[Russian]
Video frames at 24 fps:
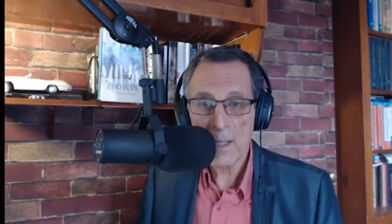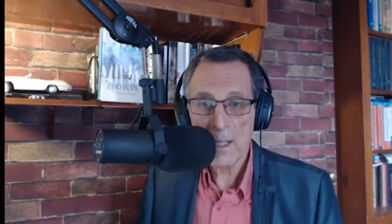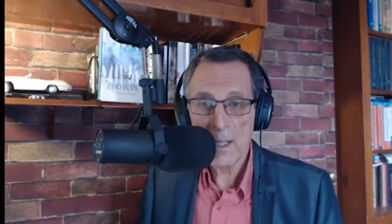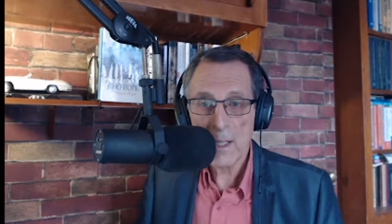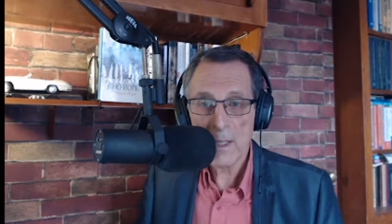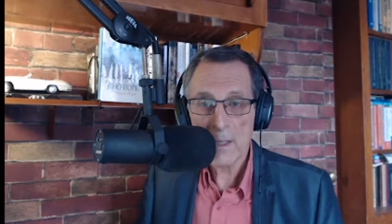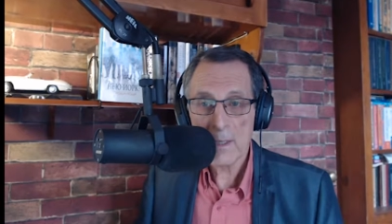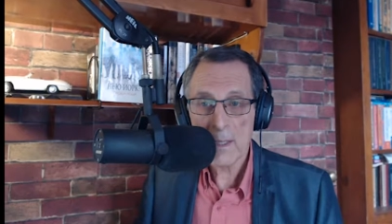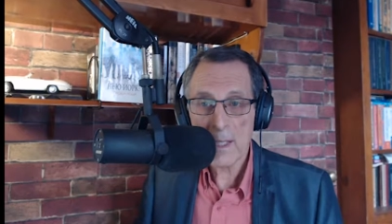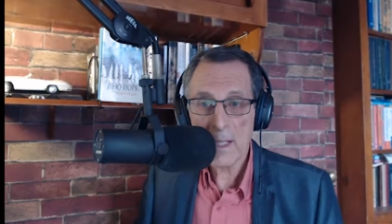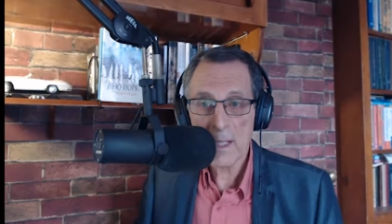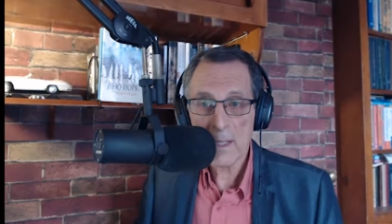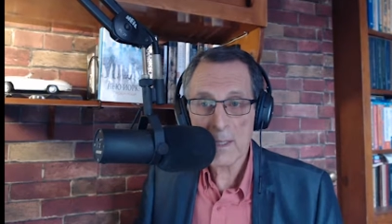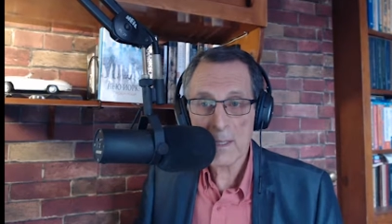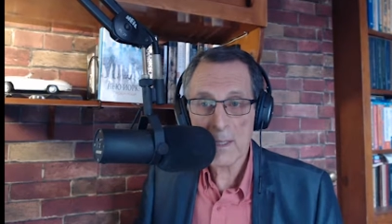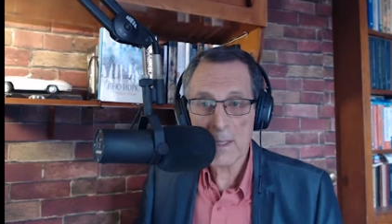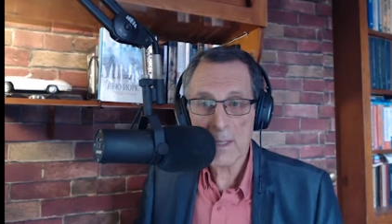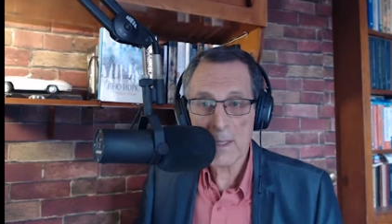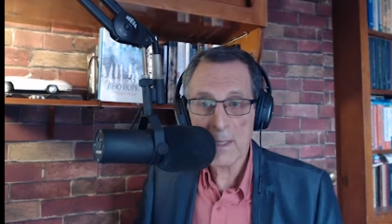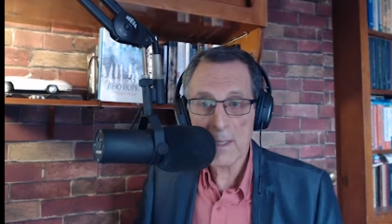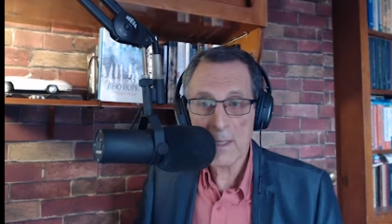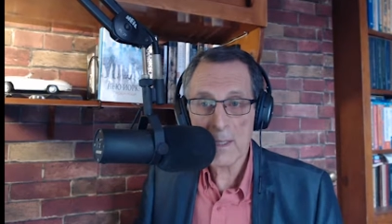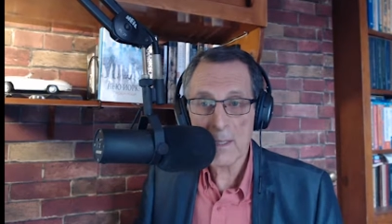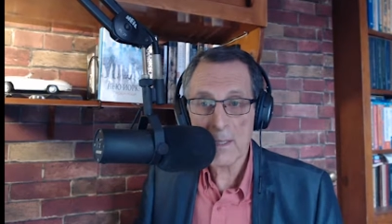так
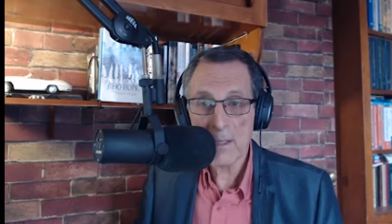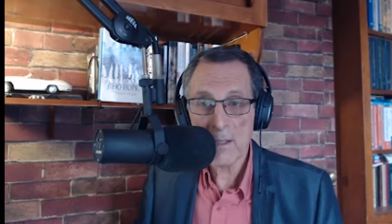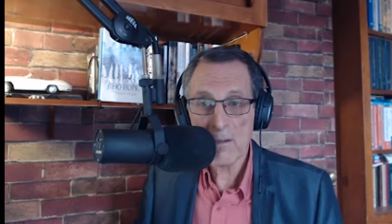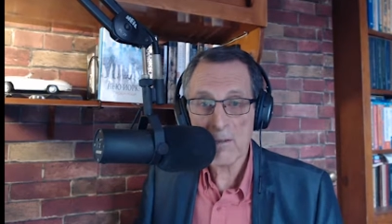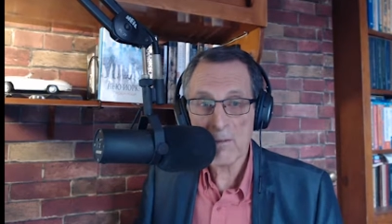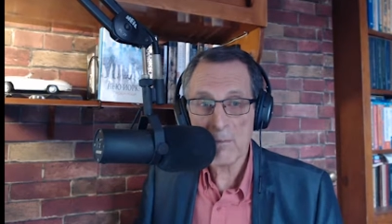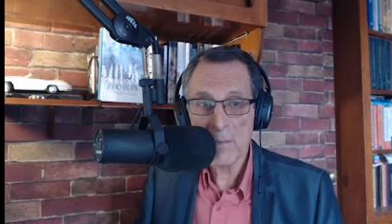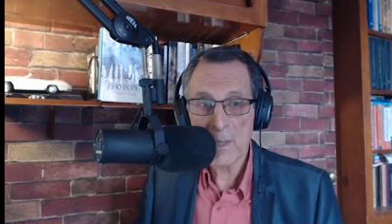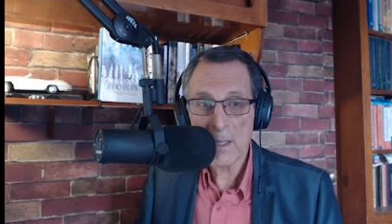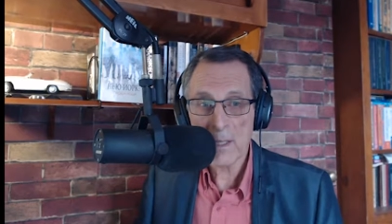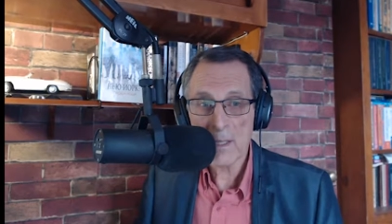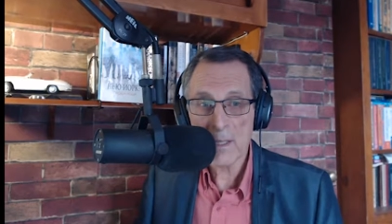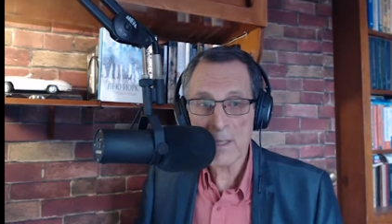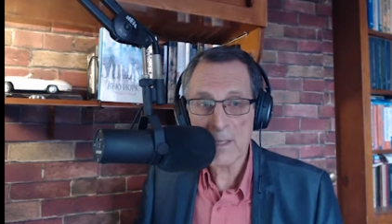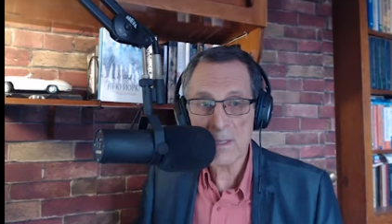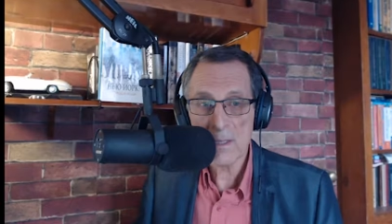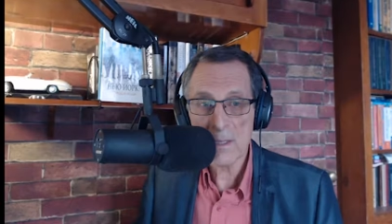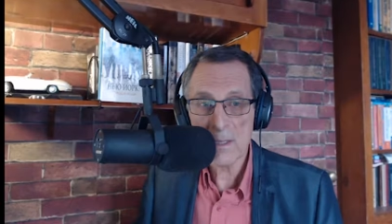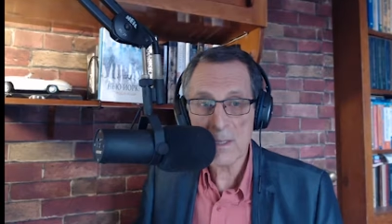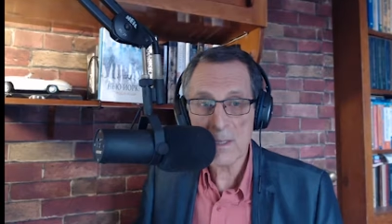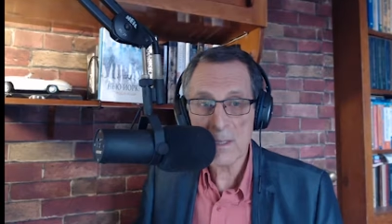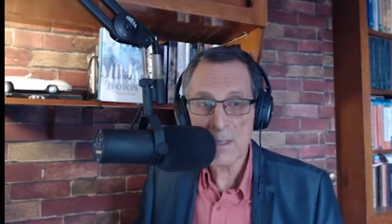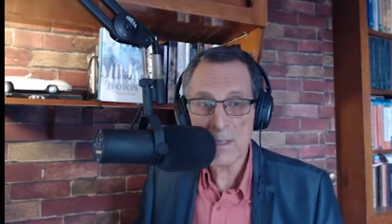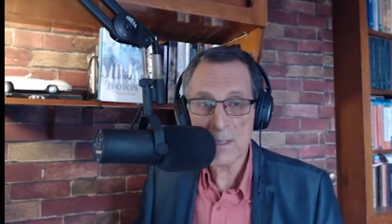и в
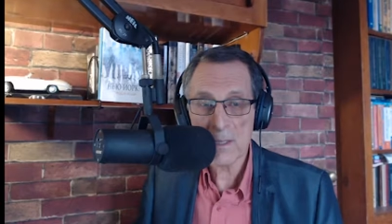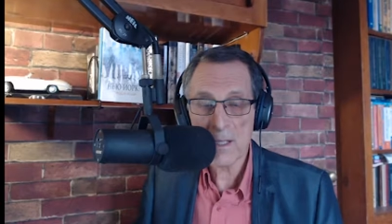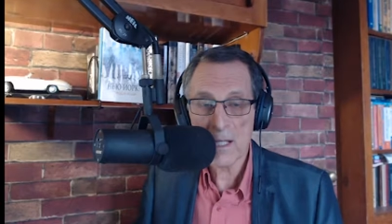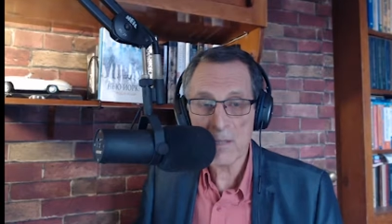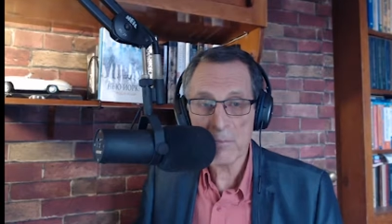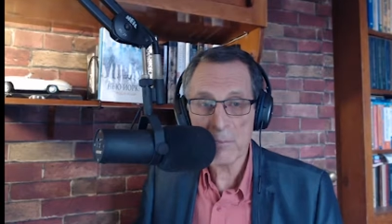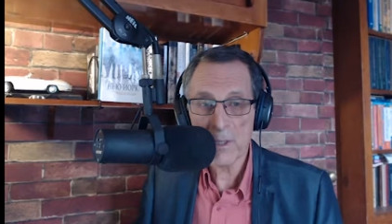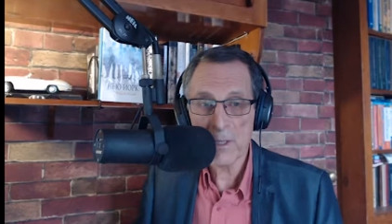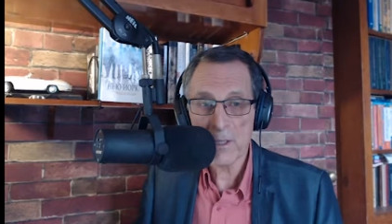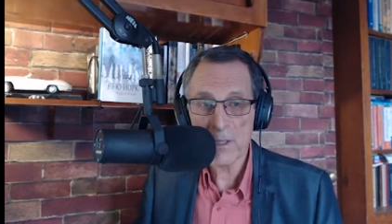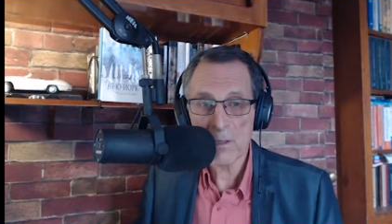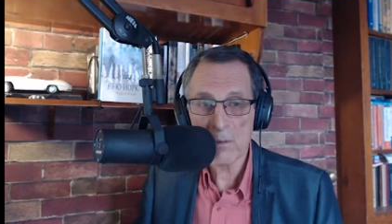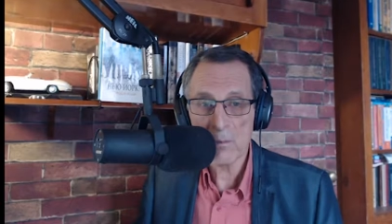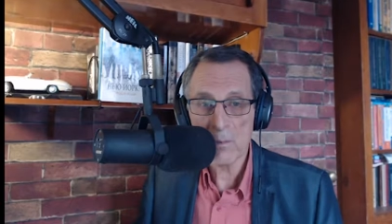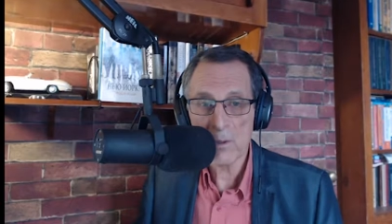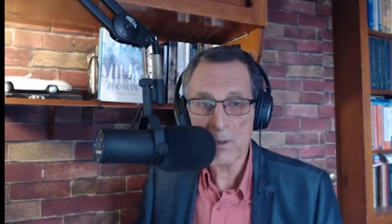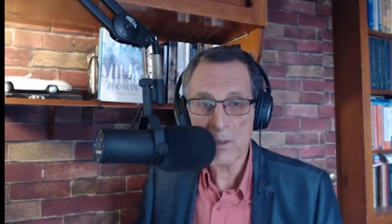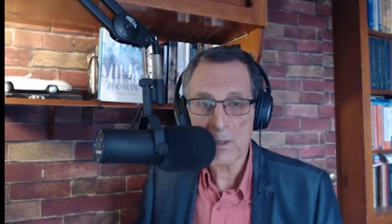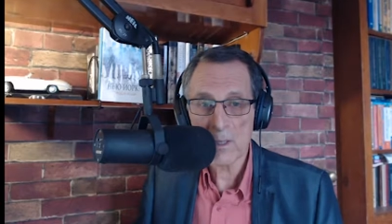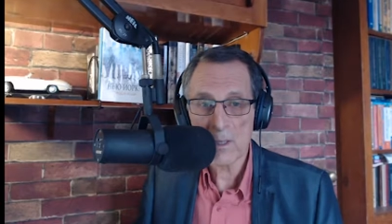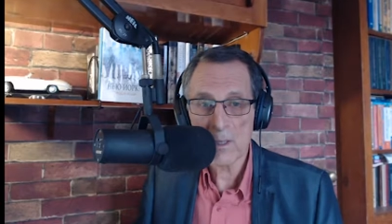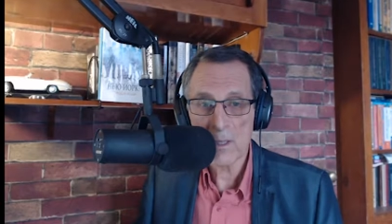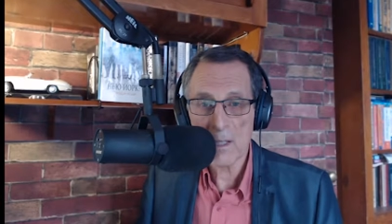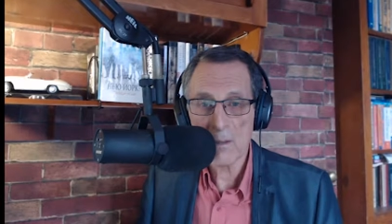магазине
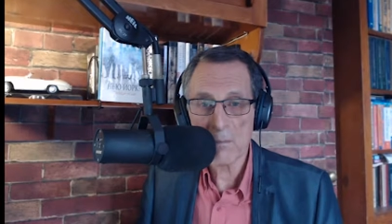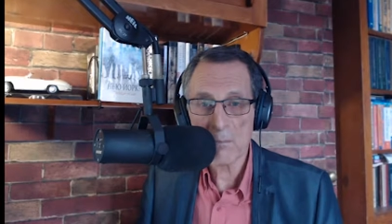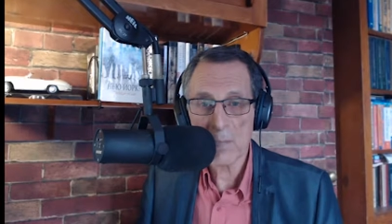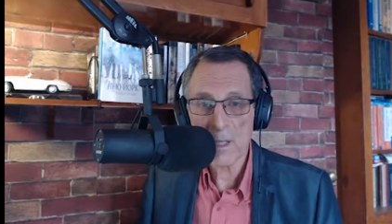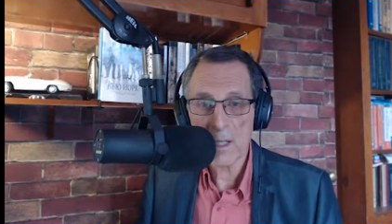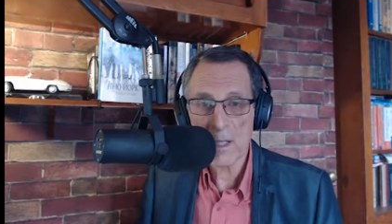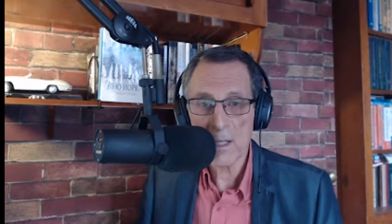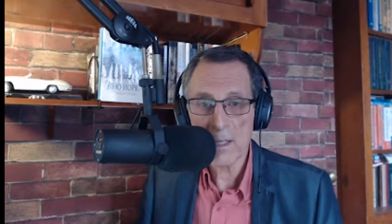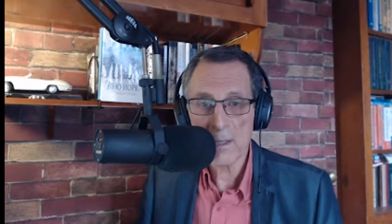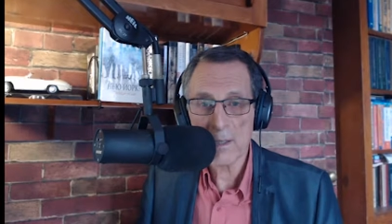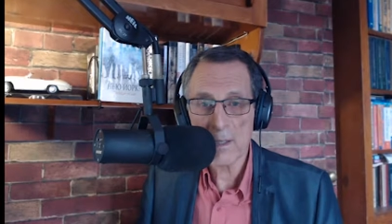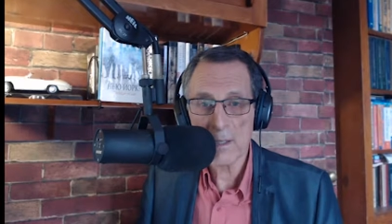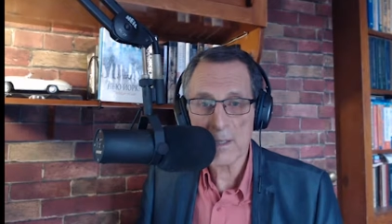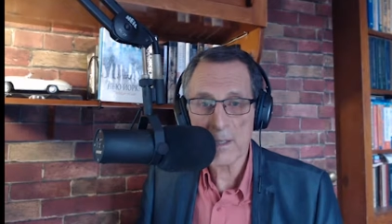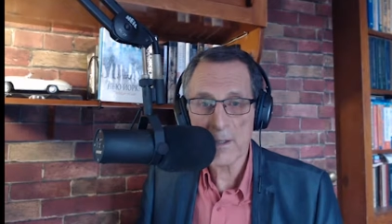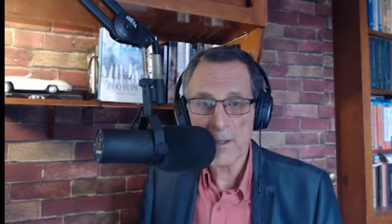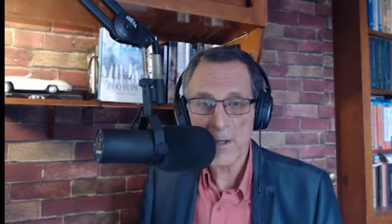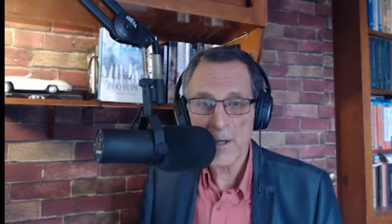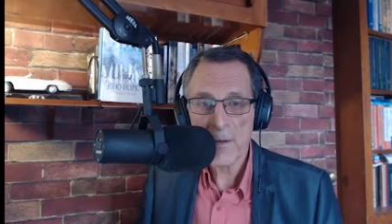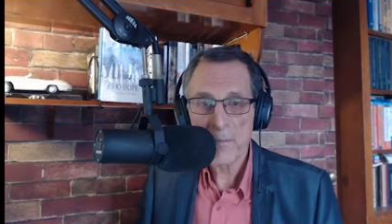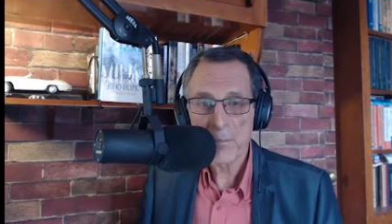Санкт-Петербург на Брайтоне.